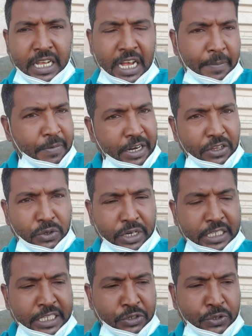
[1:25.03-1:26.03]
আপনারা কিন্তু
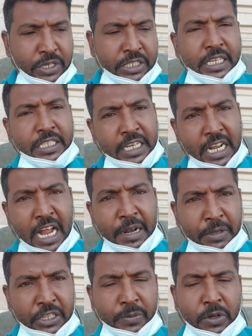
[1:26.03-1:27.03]
নিজেও শুনেছেন যারা
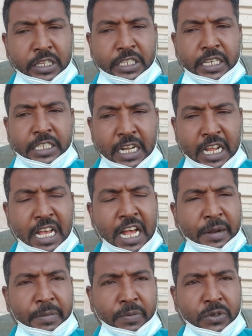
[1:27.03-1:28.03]
আরবিতে বলেছে যারা
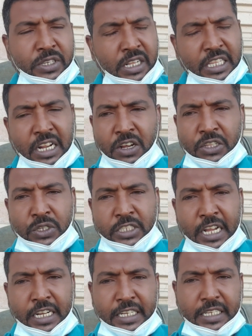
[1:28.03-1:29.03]
আরবি বোঝেন তারা হয়তো
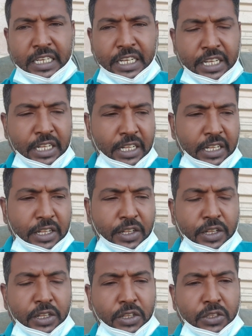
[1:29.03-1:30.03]
জানেন
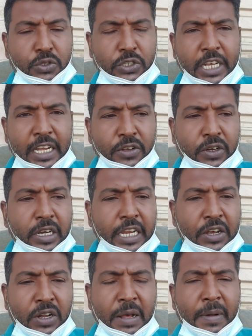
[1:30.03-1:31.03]
তো যাই হোক
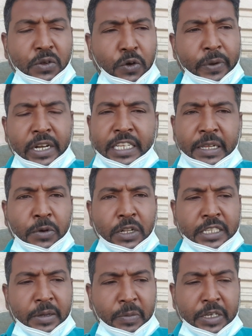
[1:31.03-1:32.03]
এখন আমার কফিল কি
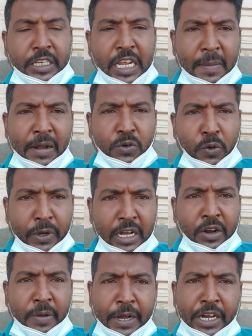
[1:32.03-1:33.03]
বলতে আমার
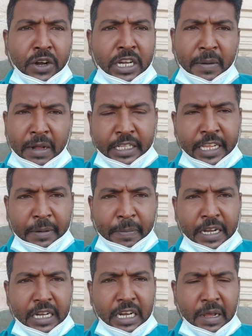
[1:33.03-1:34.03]
কফিলের ওই ভিডিওটা আবার
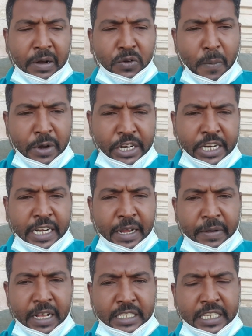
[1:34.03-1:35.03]
দেখবেন আমার কমিউনিটি
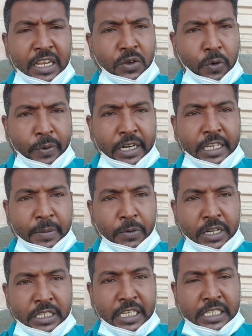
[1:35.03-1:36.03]
ট্যাবে আছে কফিল কি
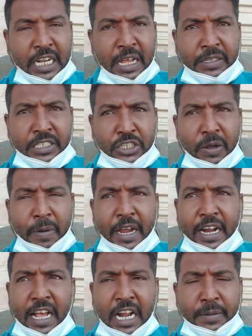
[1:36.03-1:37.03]
বলেছে যারা যেসব
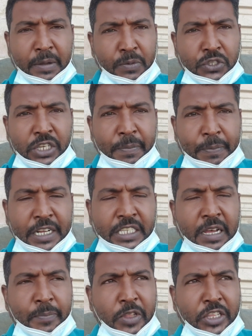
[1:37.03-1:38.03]
ভাইরা আরবি বোঝেন প্লিজ
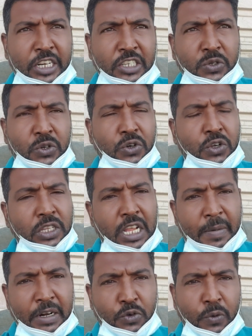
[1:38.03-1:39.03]
আপনাদের কাছে অনুরোধ
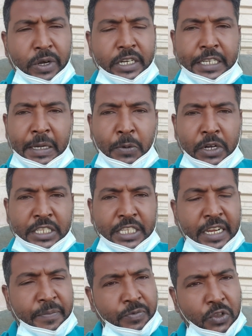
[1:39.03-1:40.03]
আমার কফিল কি বলেছে
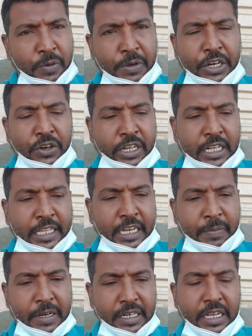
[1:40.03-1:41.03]
ওই ভিডিওটা
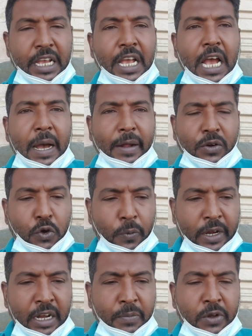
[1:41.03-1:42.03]
দেখবেন আমার
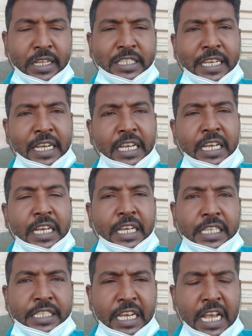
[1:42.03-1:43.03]
কফিল বলেছে
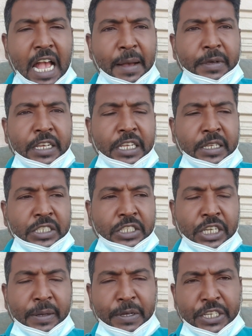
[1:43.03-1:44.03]
যে আমি
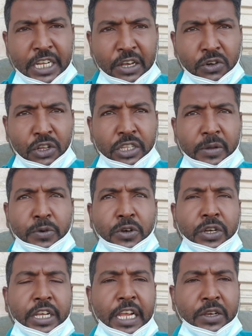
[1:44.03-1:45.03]
যে ভিসাগুলো দেব
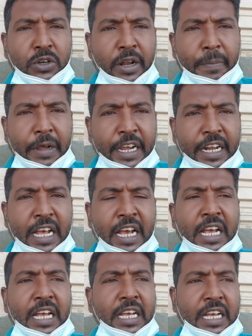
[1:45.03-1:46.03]
এইগুলোর মেহেনা
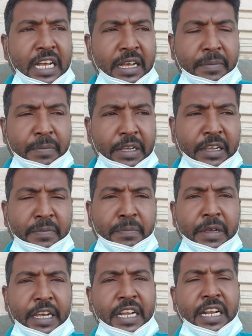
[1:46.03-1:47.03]

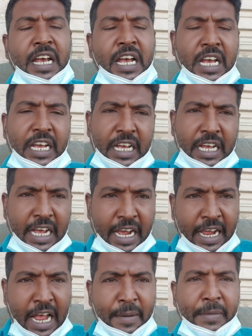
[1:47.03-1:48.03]
মেহেনা
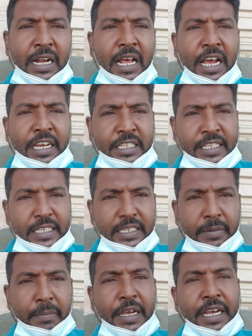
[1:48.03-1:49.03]
আমেল আইদি
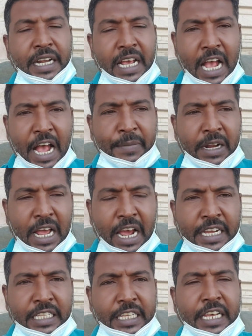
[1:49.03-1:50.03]
মেহেনা আমেল
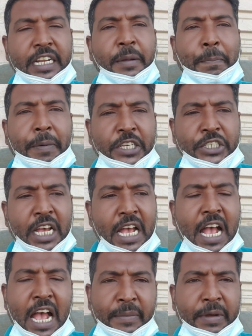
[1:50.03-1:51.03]
আইদি ইয়ানি পেশা
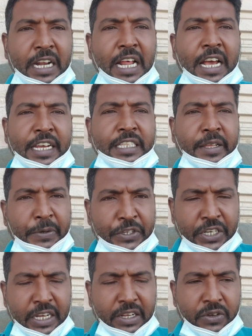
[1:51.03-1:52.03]
আমেল আইদি
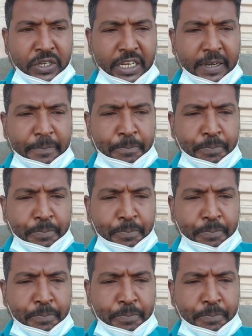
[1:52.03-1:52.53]
পেশা ওকে